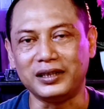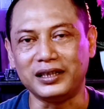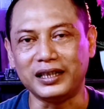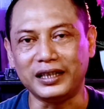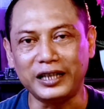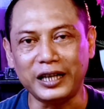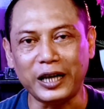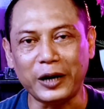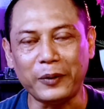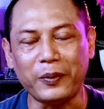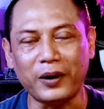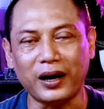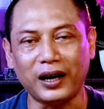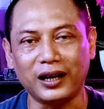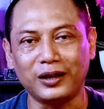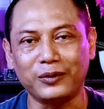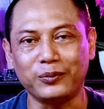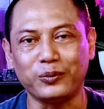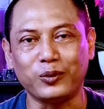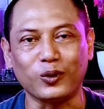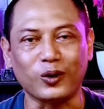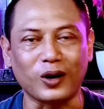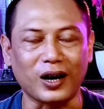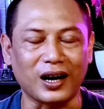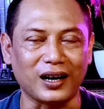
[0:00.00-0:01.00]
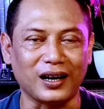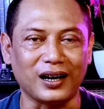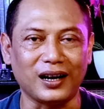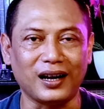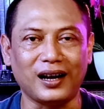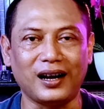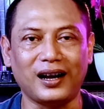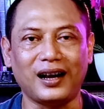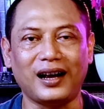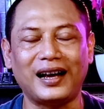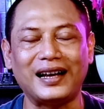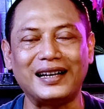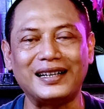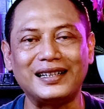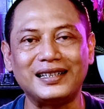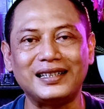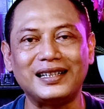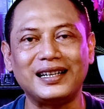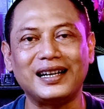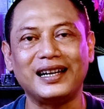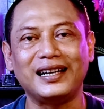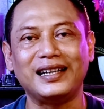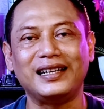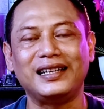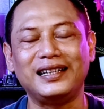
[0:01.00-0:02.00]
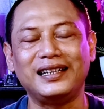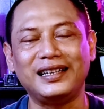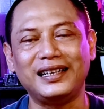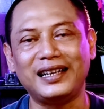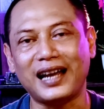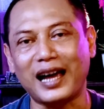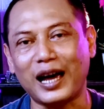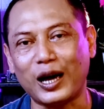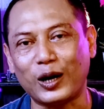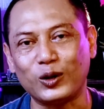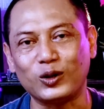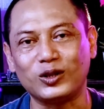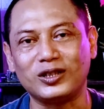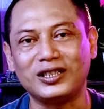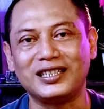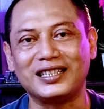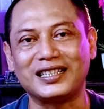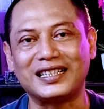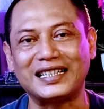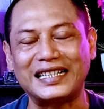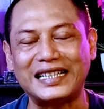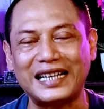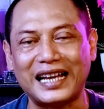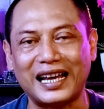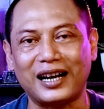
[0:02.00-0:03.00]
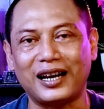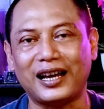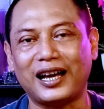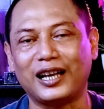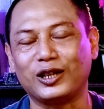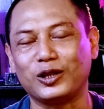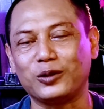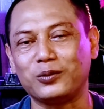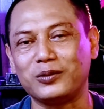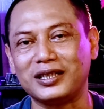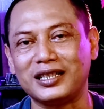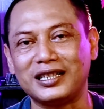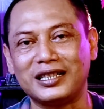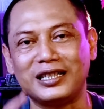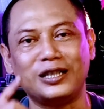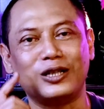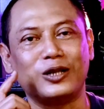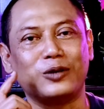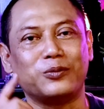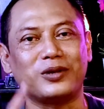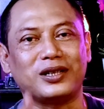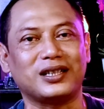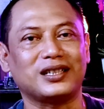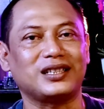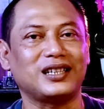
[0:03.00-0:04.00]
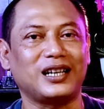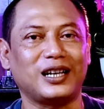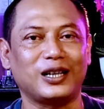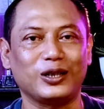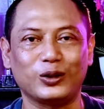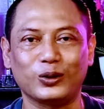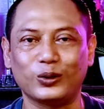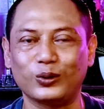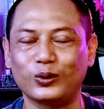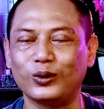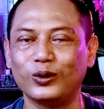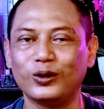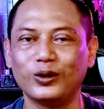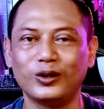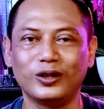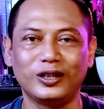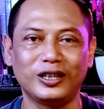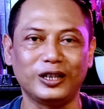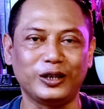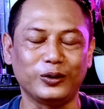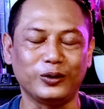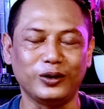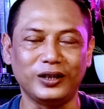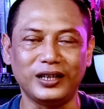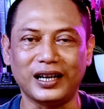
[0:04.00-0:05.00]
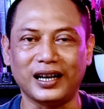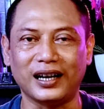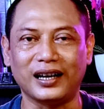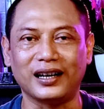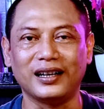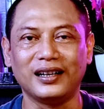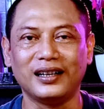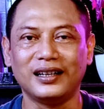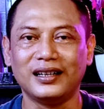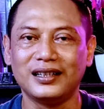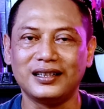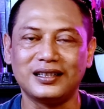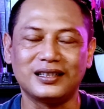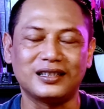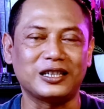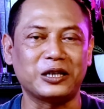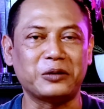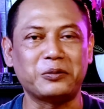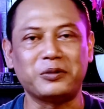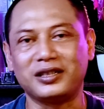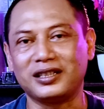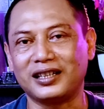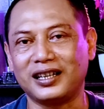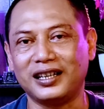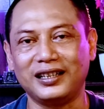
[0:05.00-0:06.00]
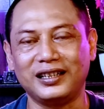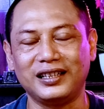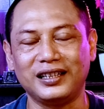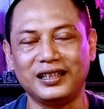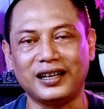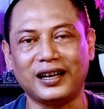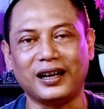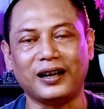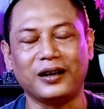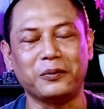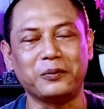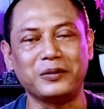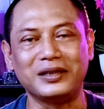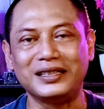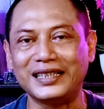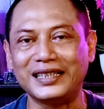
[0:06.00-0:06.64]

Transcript: Menjadi hebat bukanlah Anda ini harus dikenal atau menjadi nomor satu di dunia, sama sekali tidak.